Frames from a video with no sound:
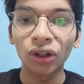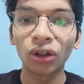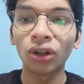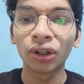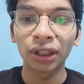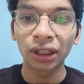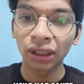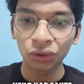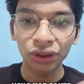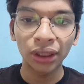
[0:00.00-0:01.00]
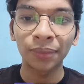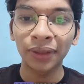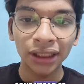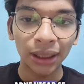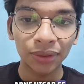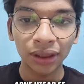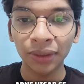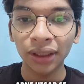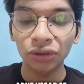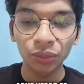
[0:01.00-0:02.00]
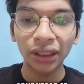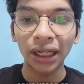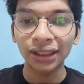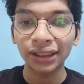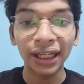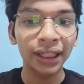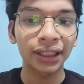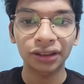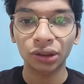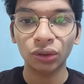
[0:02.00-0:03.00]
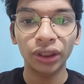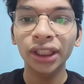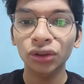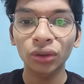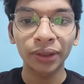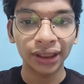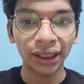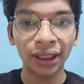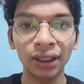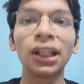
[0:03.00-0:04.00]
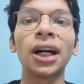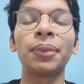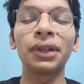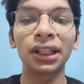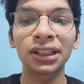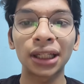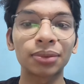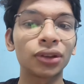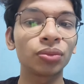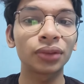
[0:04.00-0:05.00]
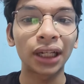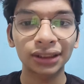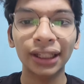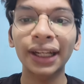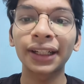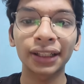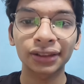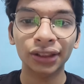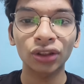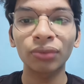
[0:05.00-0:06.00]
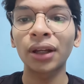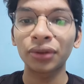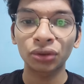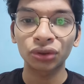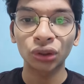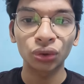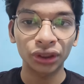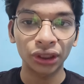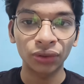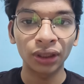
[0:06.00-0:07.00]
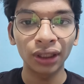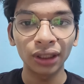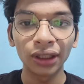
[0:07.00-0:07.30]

और कुछ अपने हिसाब से अपने तुम टास्क ऐड कर सकते हो लेकिन इसको मत घटाना अपने हिसाब से तुम टास्क ऐड कर सकते हो मैं भी सोचा हूँ कुछ करूंगा